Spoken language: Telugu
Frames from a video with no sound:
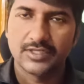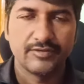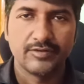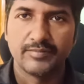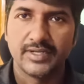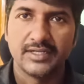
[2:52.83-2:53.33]
సో
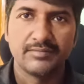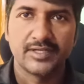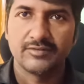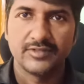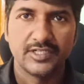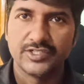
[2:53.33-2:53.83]
అవి మళ్ళీ
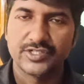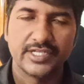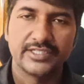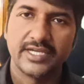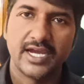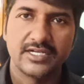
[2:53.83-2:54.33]
మనం ఈ లిస్ట్లో
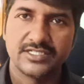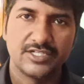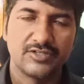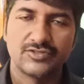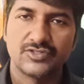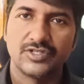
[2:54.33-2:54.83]
అయితే యాడ్
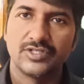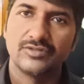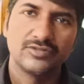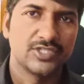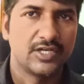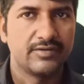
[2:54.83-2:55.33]
చేయని అవసరం
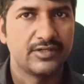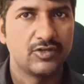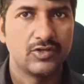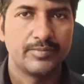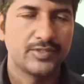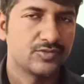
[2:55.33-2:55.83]
లేదు జావా
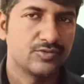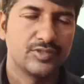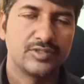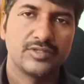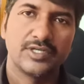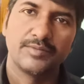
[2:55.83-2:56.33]
డెవలపర్స్
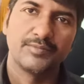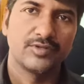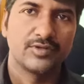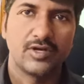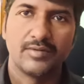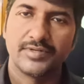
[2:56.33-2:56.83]
ఉంటుంటాయి
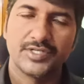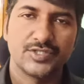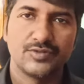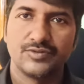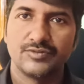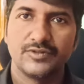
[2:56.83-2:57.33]
ఎప్పుడు
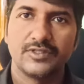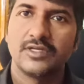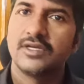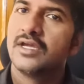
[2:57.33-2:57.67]
కాంపిటీషన్ ఉంటుంది